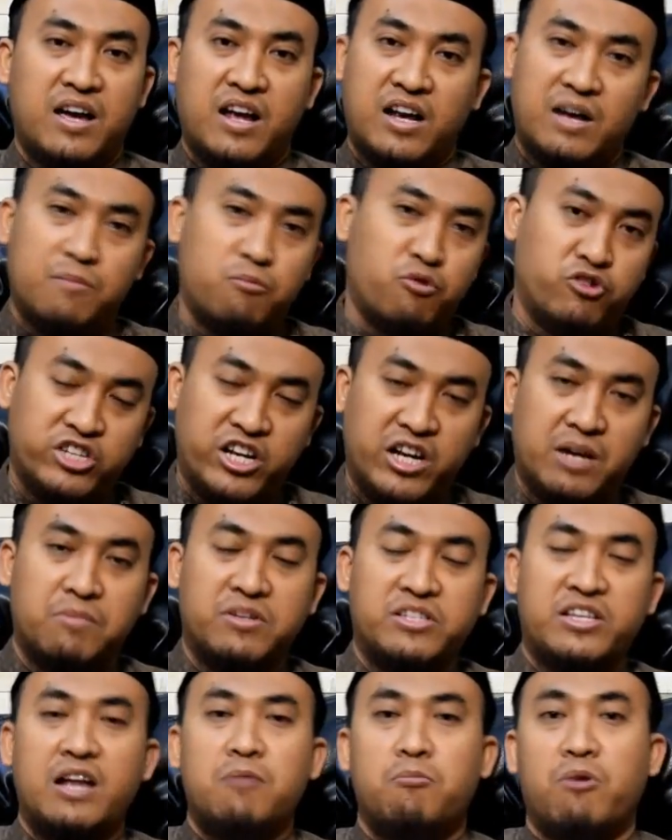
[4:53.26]
Adapun syirik
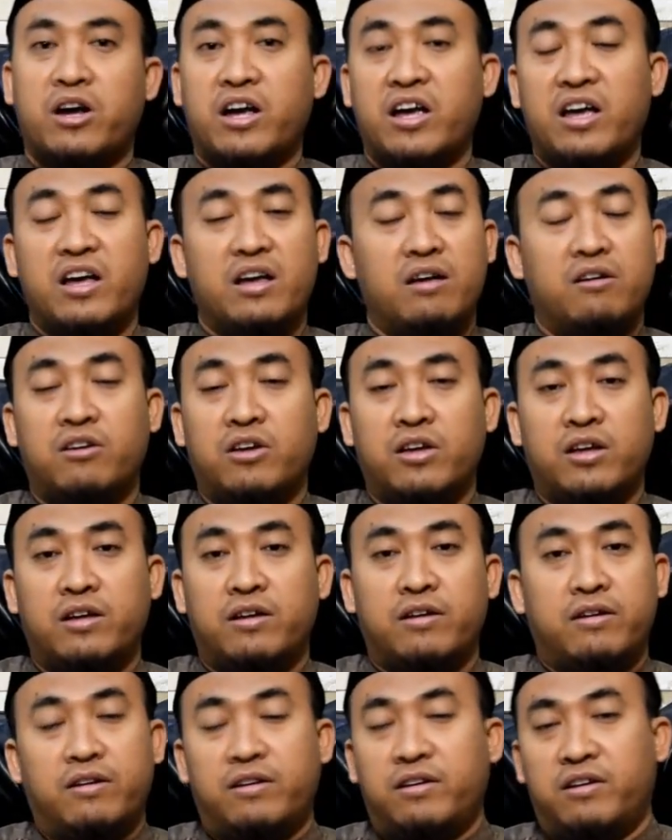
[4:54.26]
besar maka
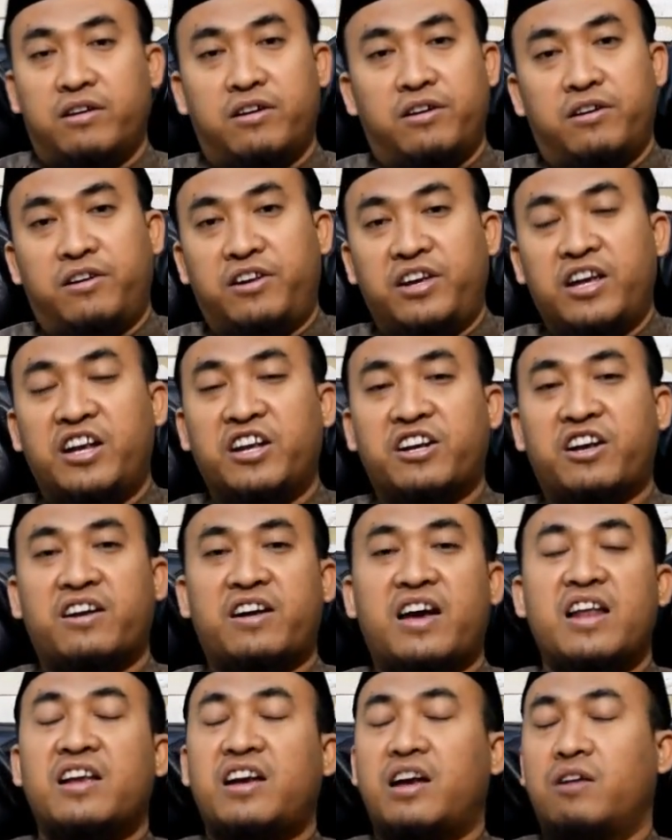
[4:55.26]
dia
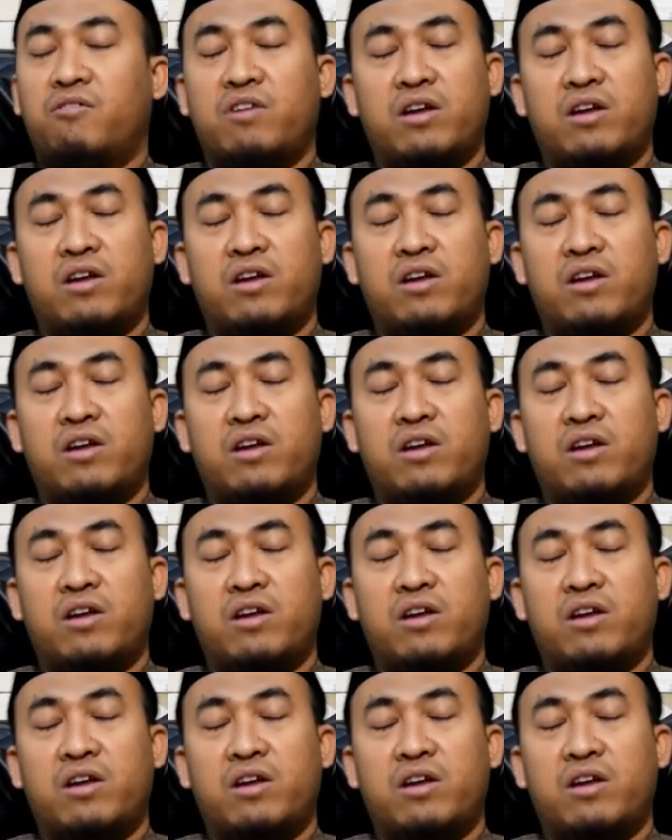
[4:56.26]
dikekalkan